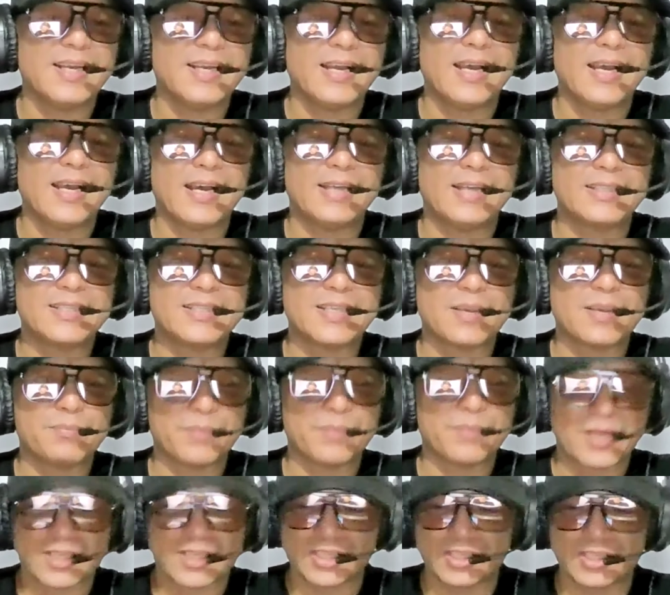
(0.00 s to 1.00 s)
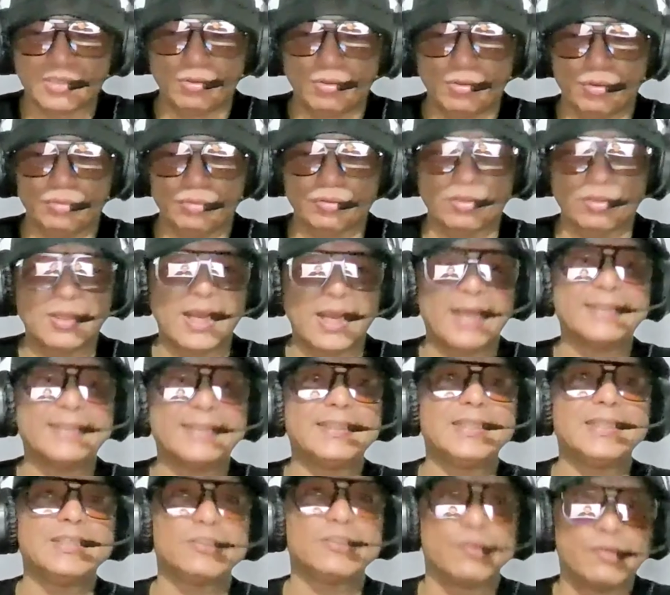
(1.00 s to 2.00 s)
at siyempre si Utol
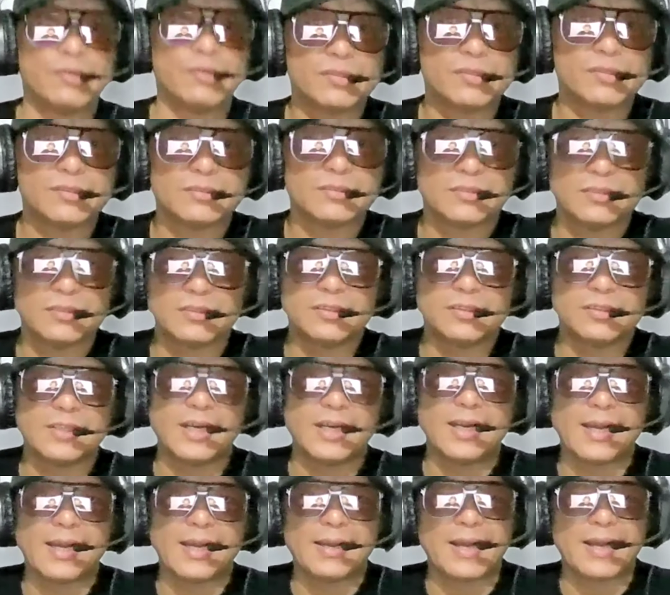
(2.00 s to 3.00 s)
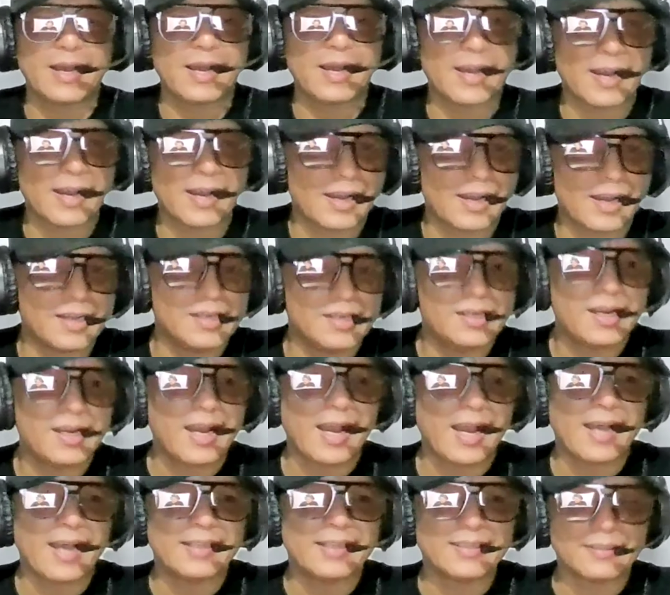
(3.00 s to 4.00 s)
Anino no ah uh,
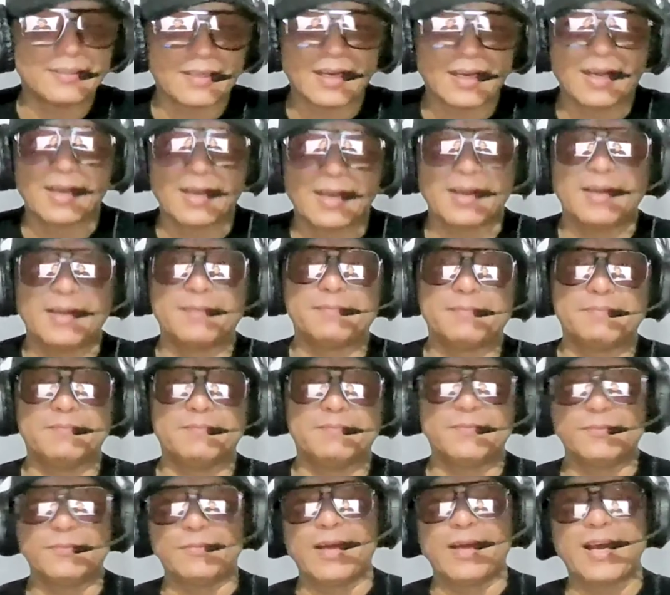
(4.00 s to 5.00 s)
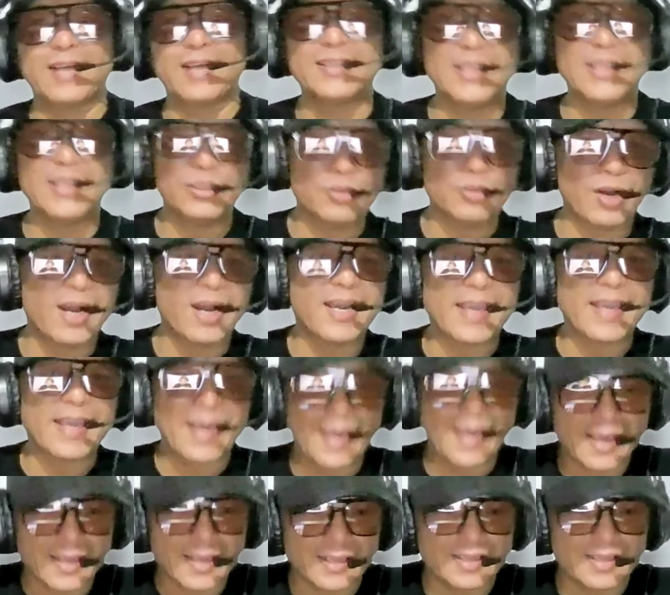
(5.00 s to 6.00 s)
an, uh, Anino
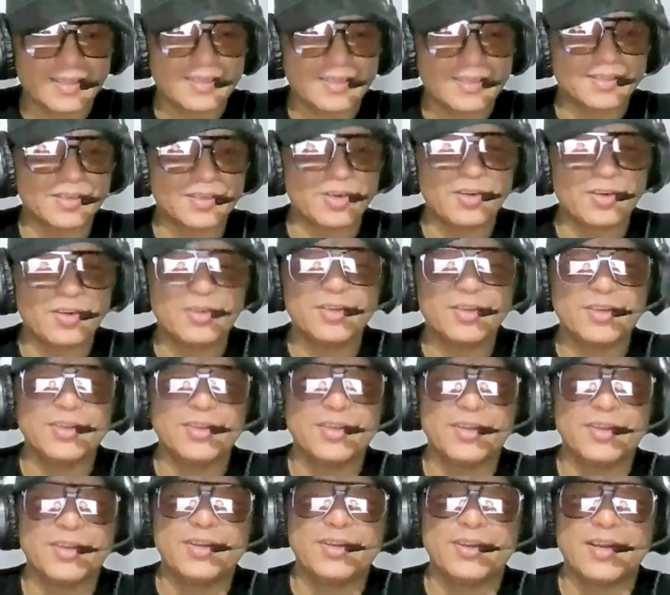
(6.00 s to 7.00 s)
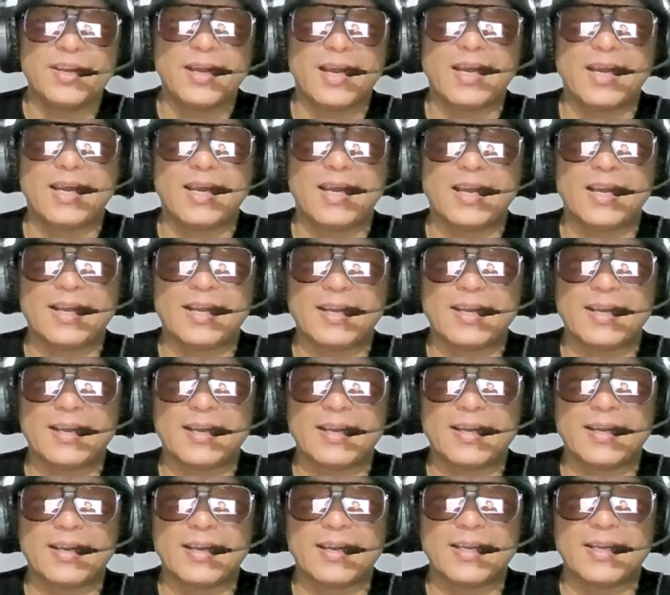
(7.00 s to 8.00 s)
Anghel no
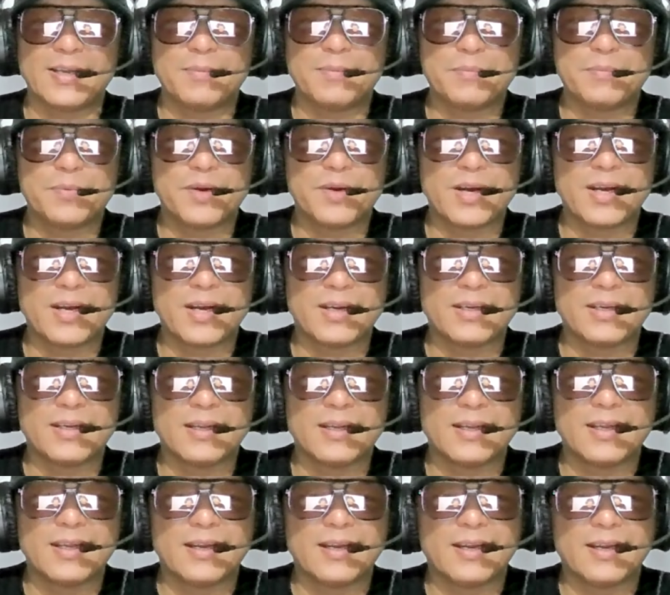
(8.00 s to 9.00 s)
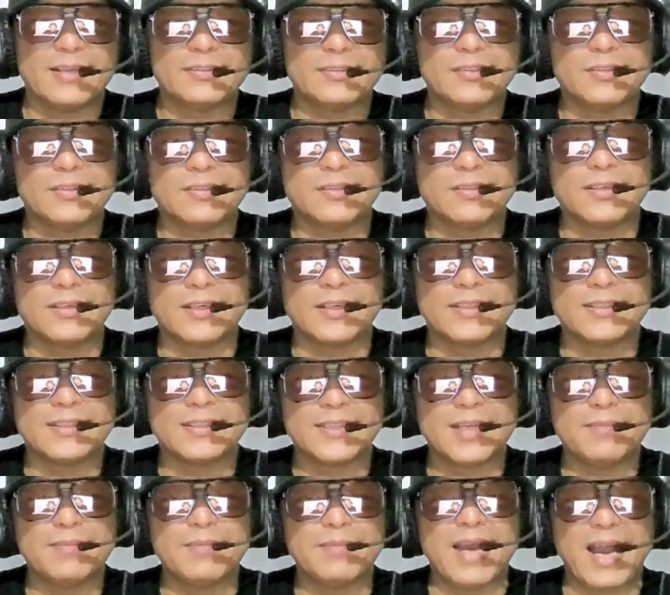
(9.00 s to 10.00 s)
Uh, ayan po ang ano uh,
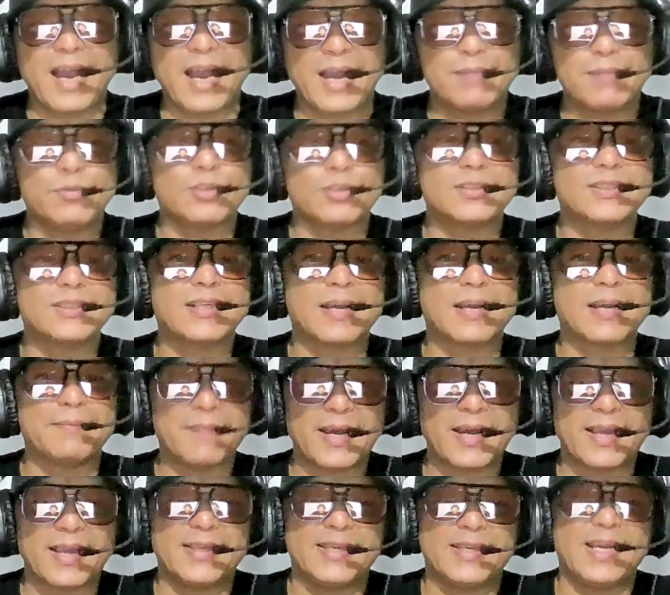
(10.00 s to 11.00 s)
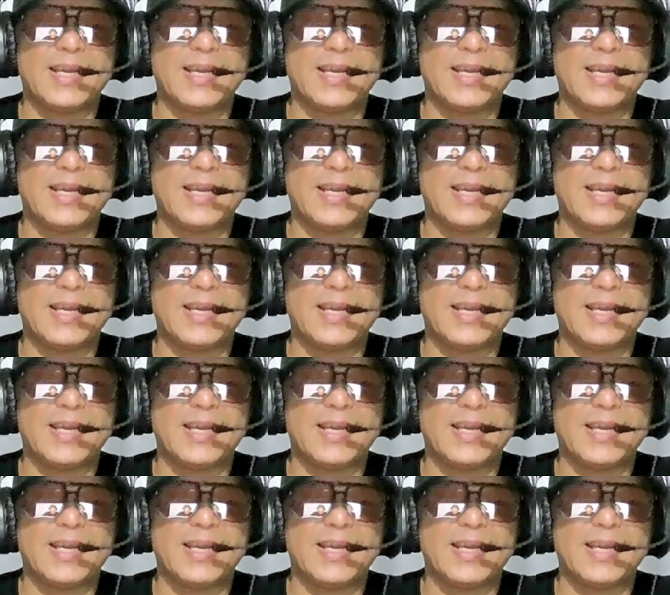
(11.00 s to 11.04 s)
Team Abot Kamay.